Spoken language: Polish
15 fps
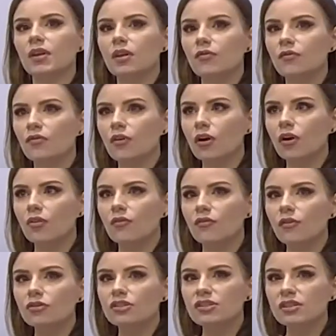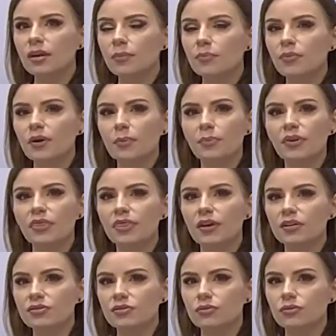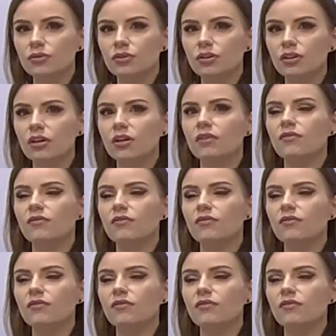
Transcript: W, w odstępie 15 dni,